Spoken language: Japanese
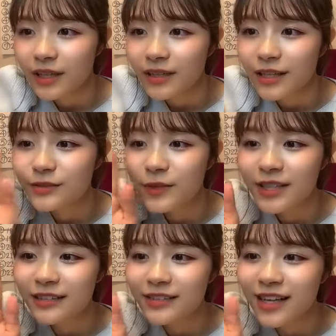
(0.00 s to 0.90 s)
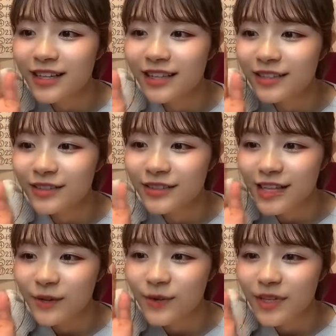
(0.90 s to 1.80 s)
だるまたくさんありがとうござ
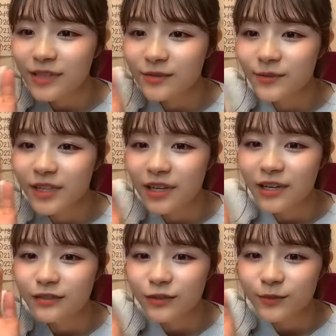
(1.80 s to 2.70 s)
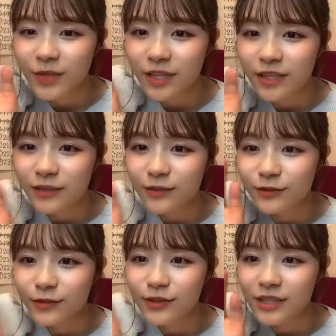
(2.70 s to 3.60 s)
いますみんなカウントもありがと
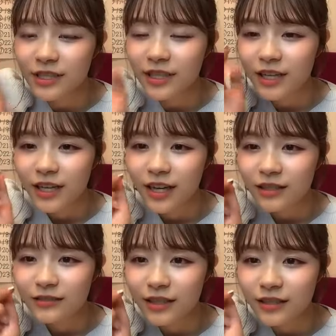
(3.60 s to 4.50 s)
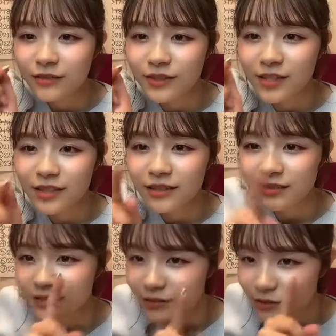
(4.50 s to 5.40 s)
う星ある方はぜひ
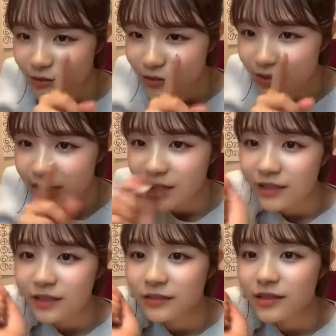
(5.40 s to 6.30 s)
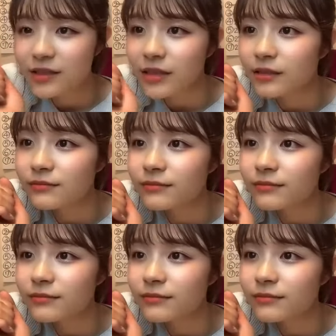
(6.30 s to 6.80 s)
10個ずつ投げてください